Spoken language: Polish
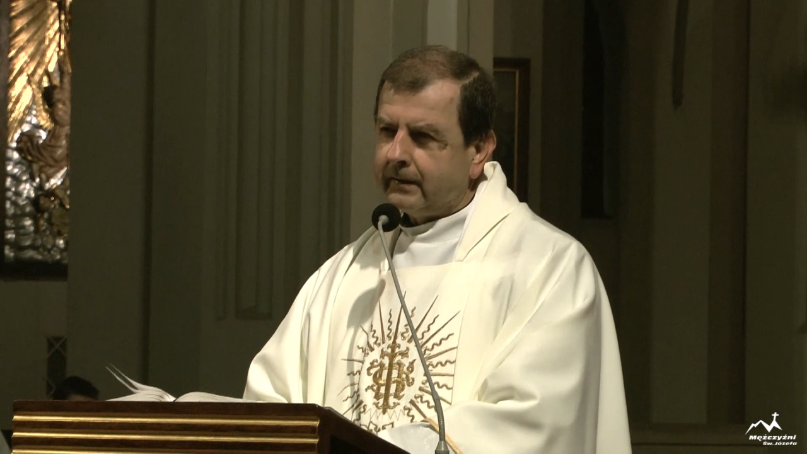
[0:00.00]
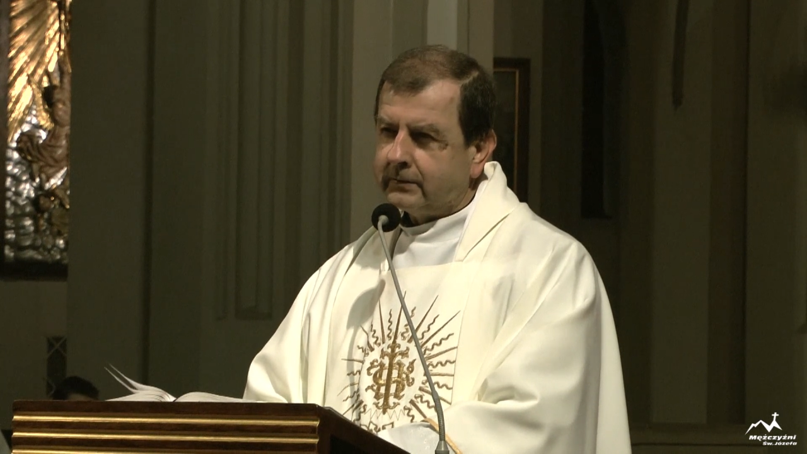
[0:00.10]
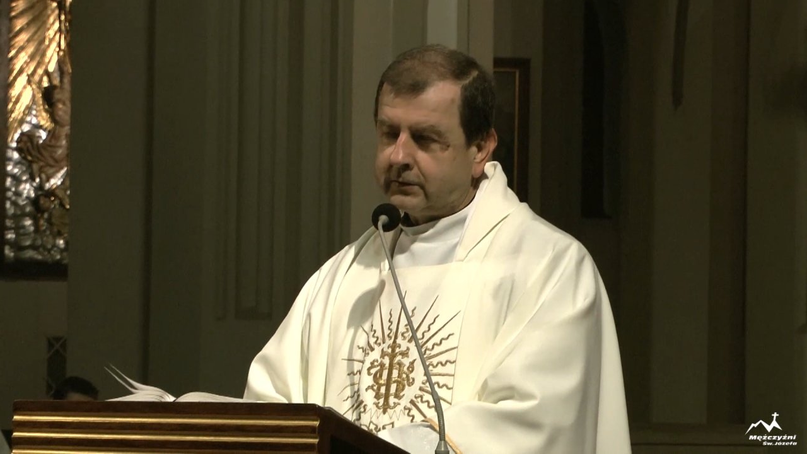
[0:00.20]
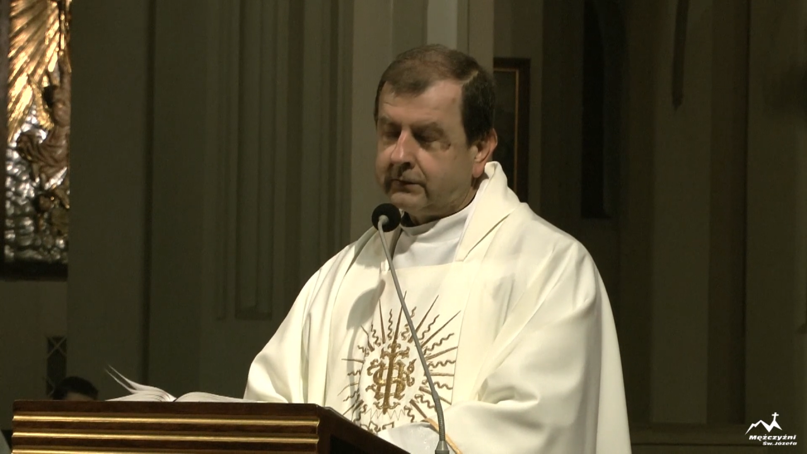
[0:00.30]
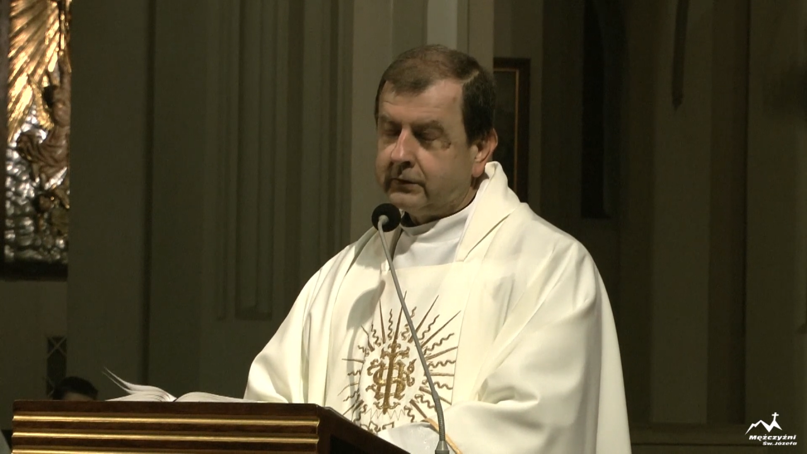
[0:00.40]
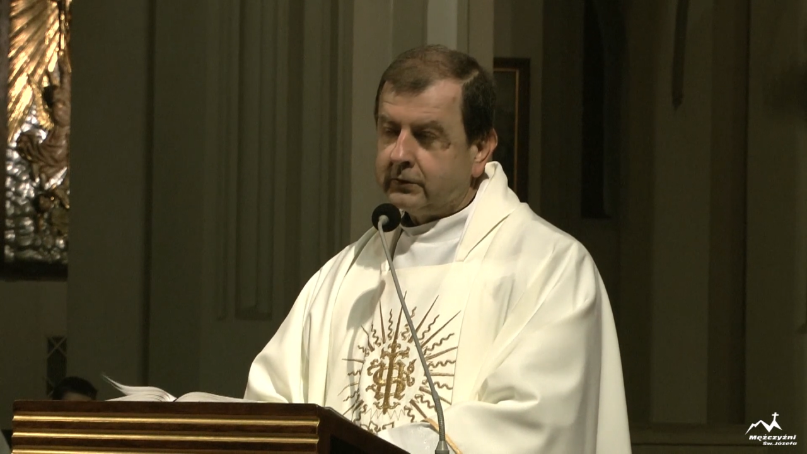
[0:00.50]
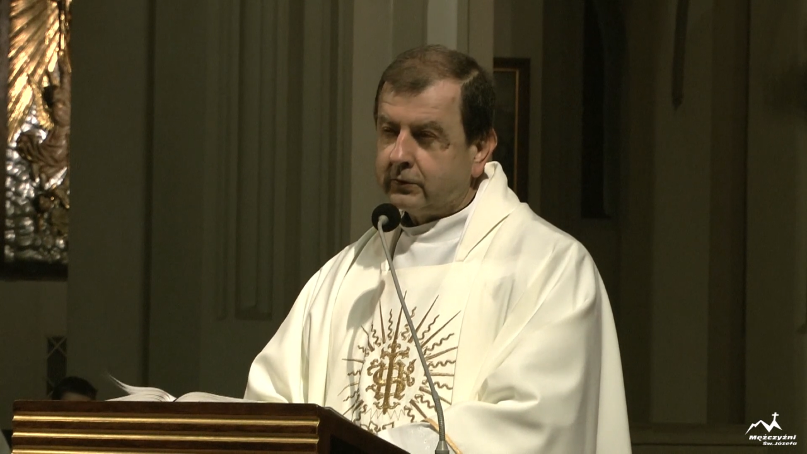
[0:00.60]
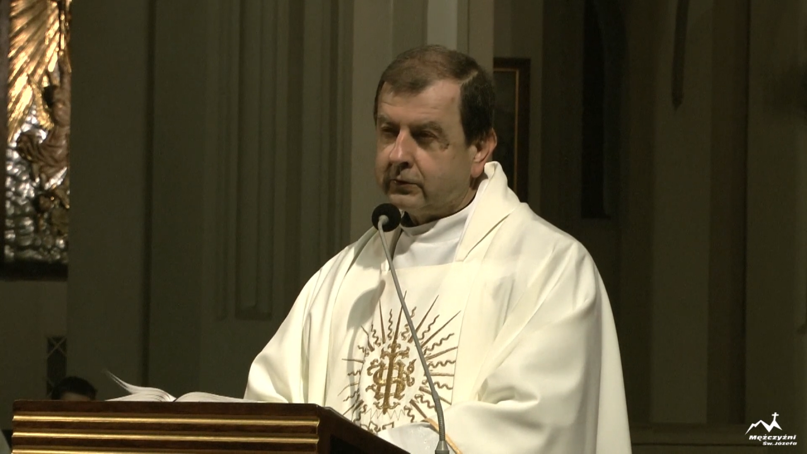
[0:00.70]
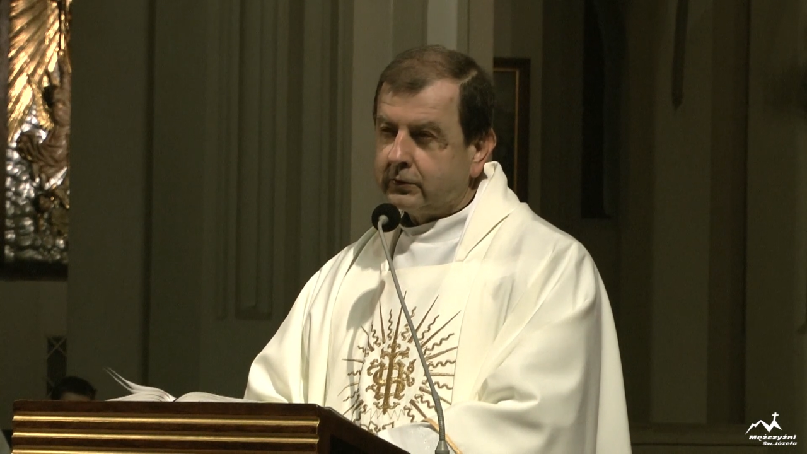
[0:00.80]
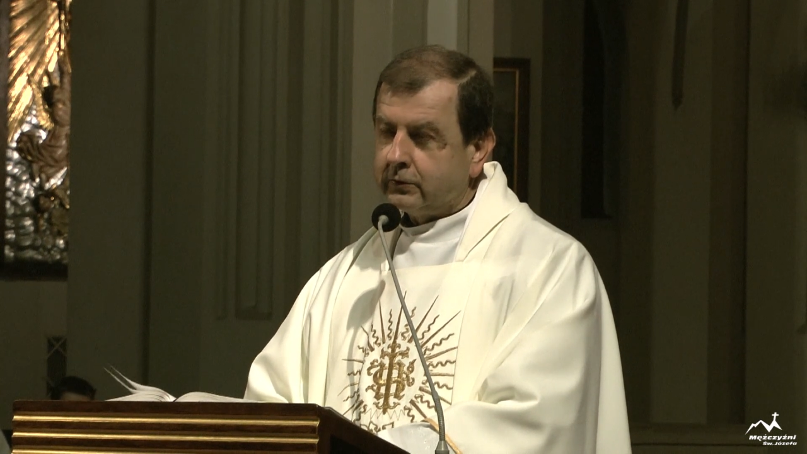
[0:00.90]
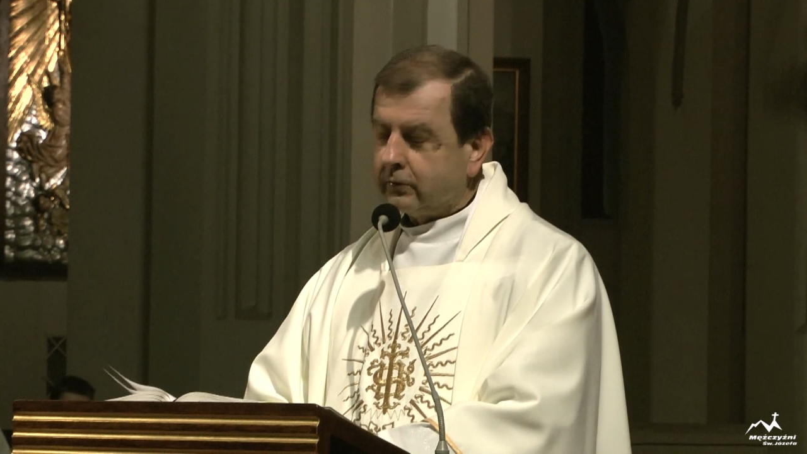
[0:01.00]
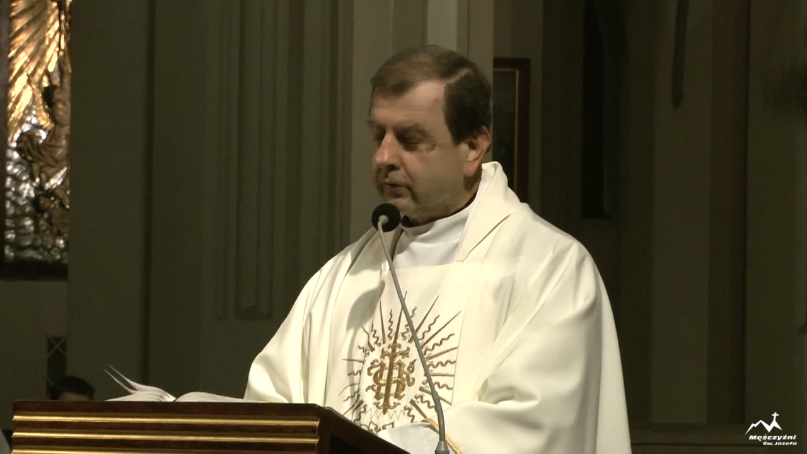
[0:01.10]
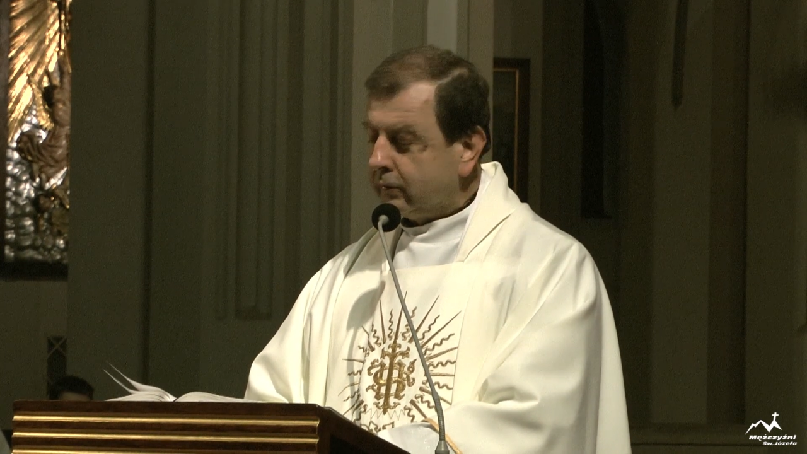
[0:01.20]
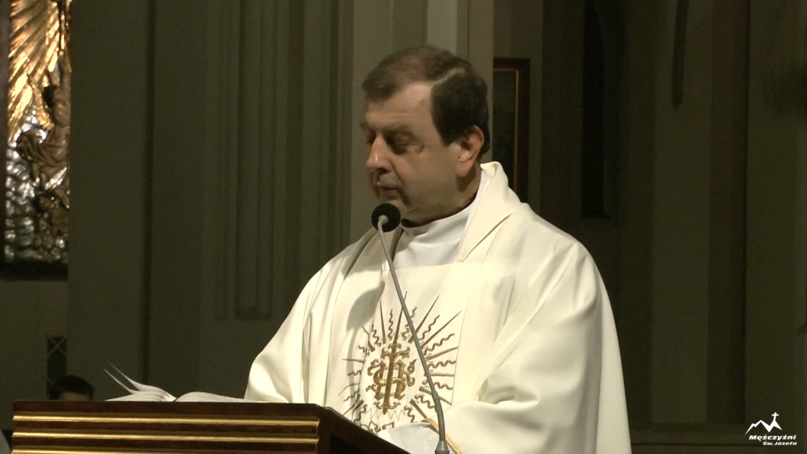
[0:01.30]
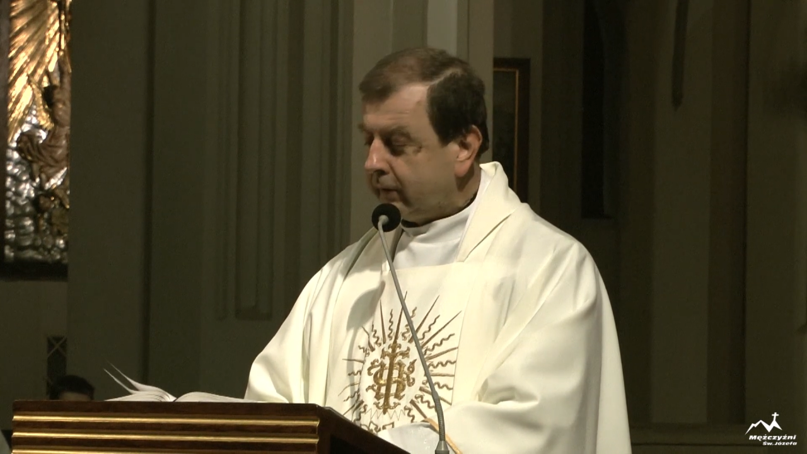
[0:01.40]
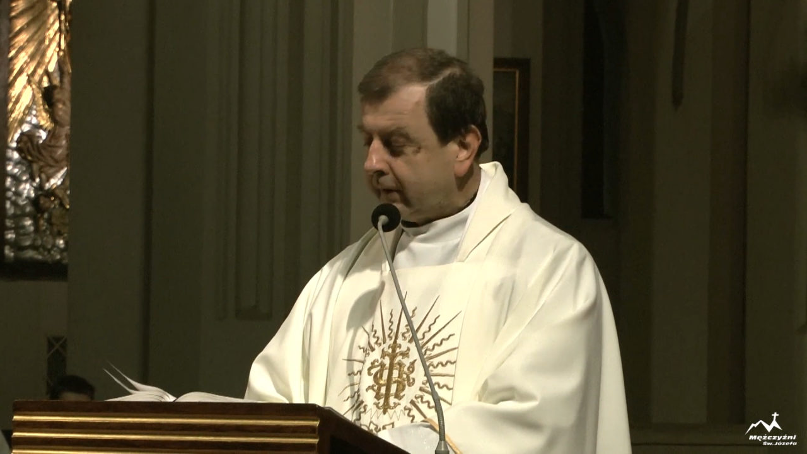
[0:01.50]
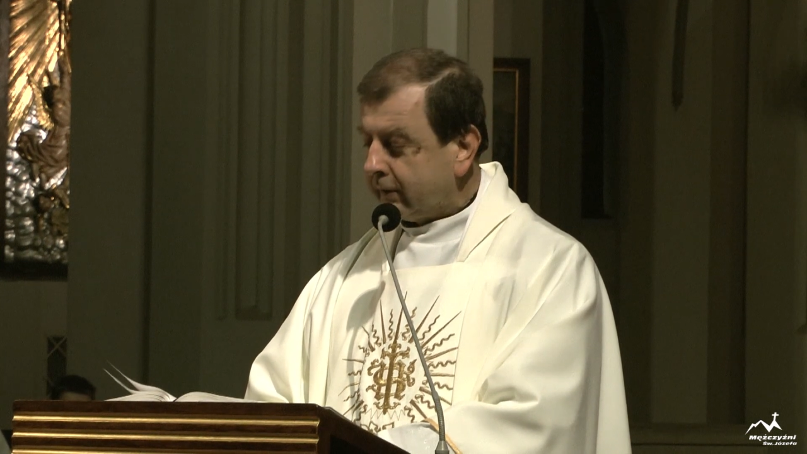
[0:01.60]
I rzeczywiście ono się dokonuje,